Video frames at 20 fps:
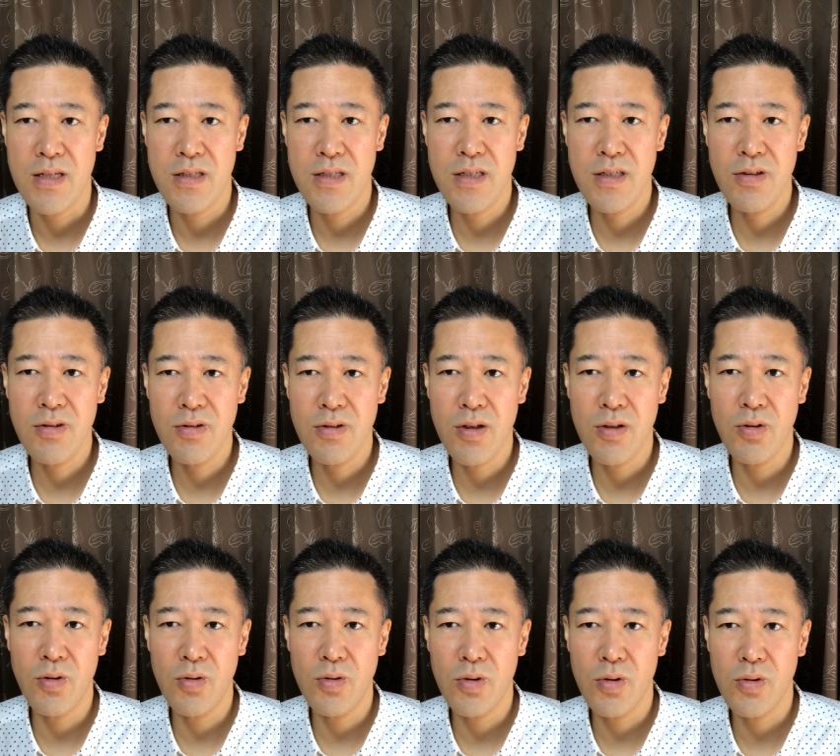沈んで
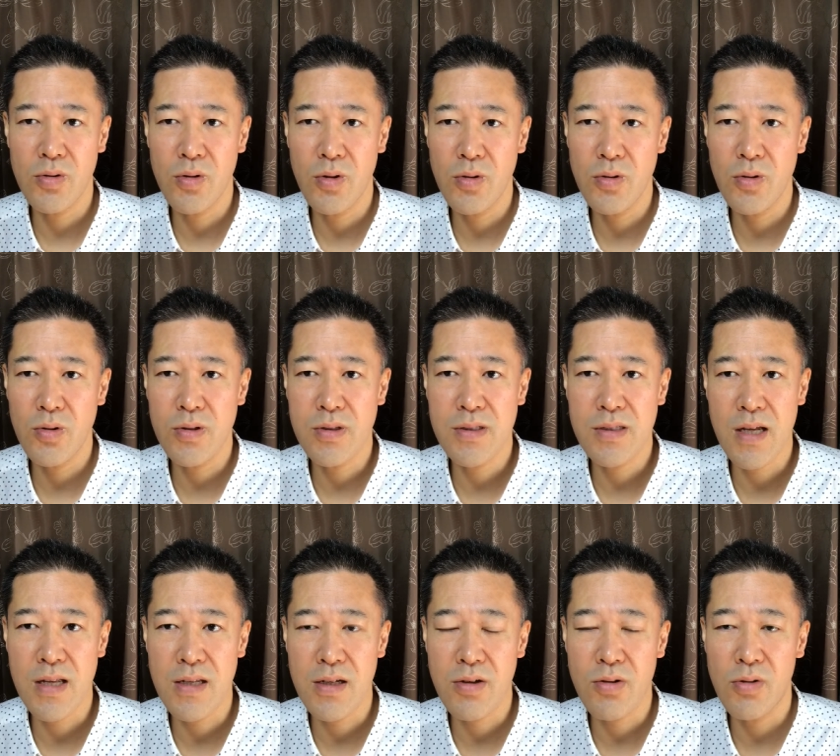どんどん
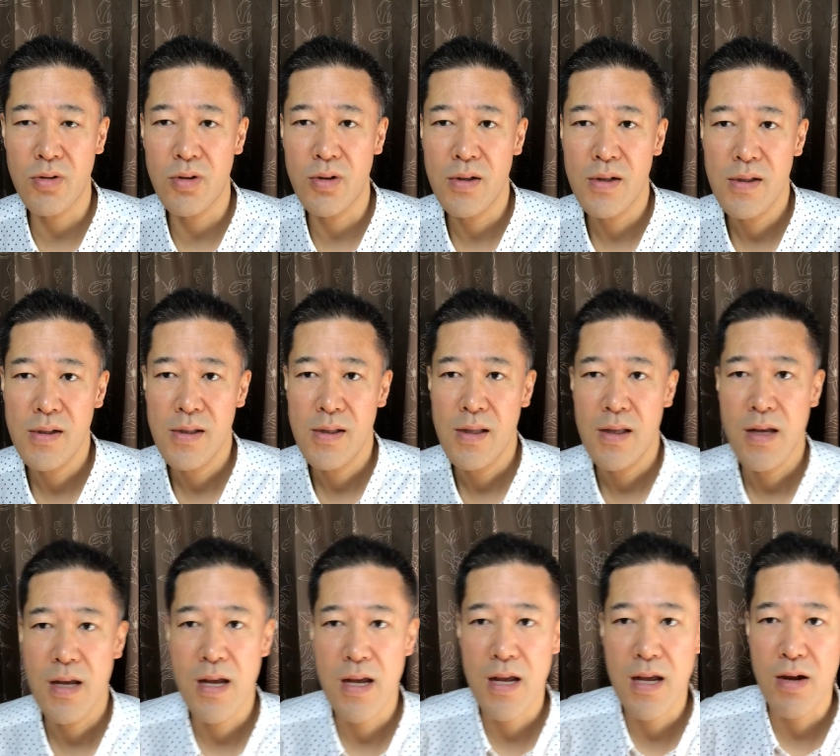下にこ
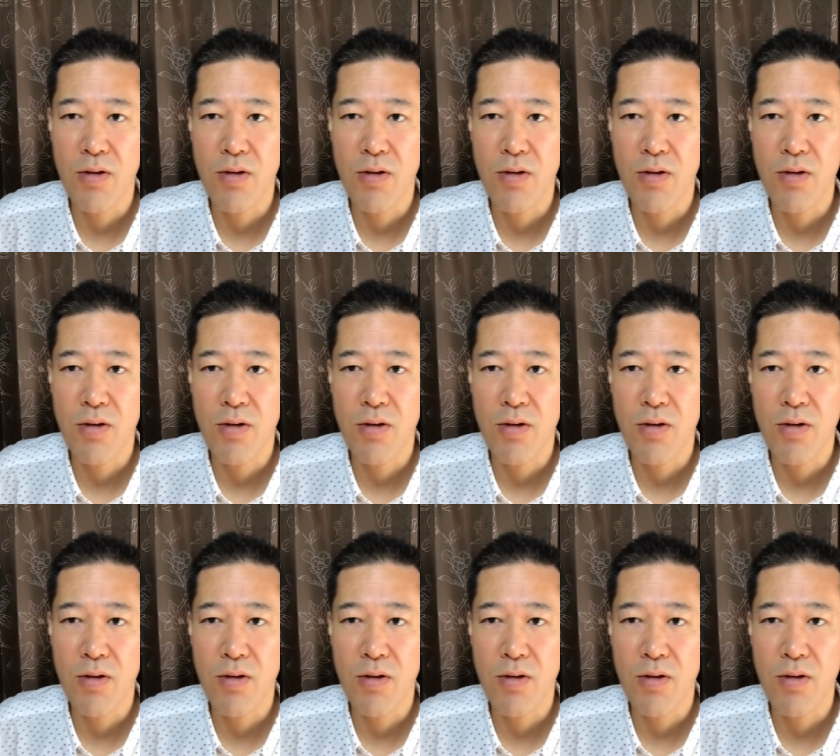う、